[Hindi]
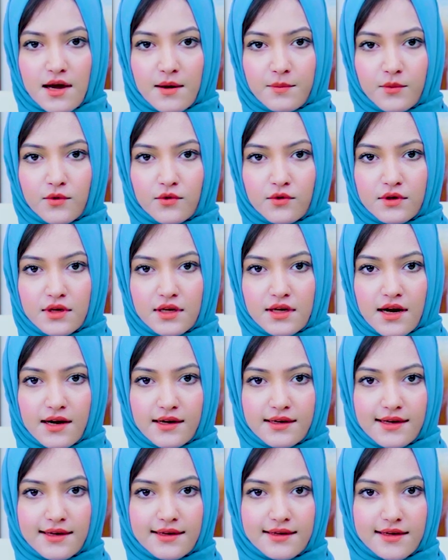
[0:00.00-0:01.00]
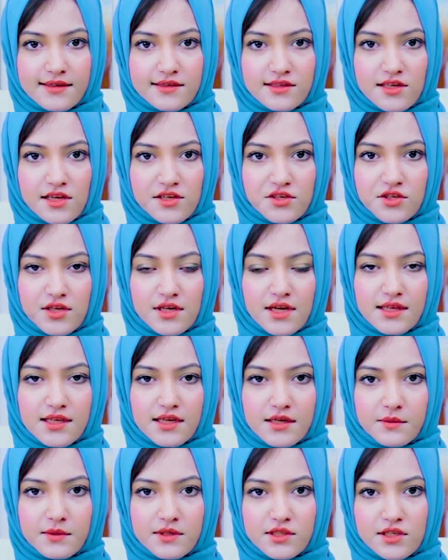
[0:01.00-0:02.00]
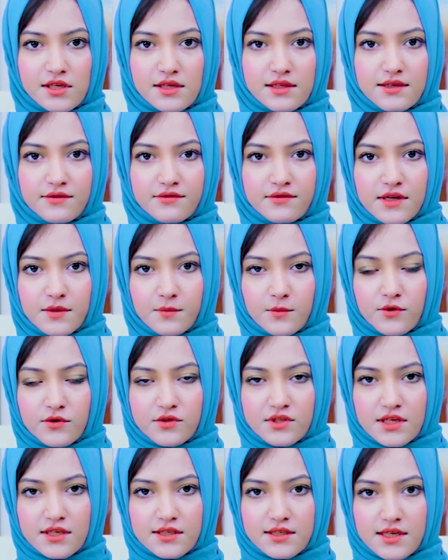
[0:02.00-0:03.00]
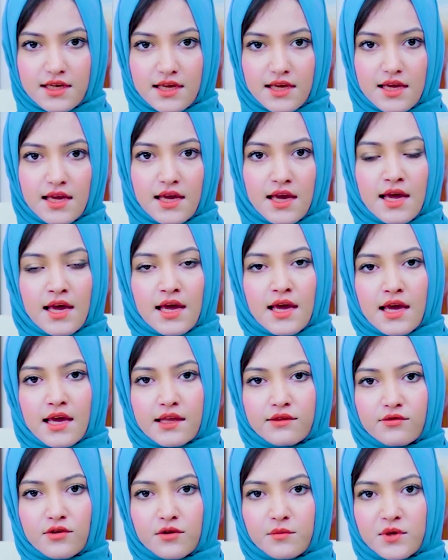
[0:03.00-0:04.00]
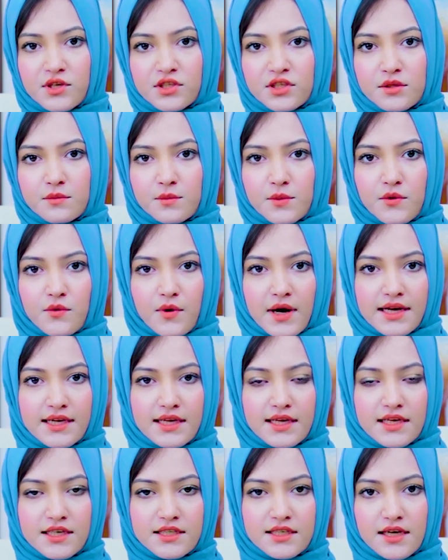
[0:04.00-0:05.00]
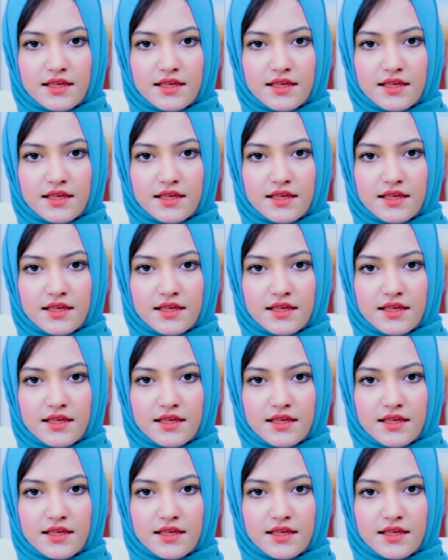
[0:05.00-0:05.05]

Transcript: आपको रिगार्डिंग रेजिडेंशियल एंड कमर्शियल डिफरेंट प्रोजेक्ट्स की इंफॉर्मेशन प्रोवाइड की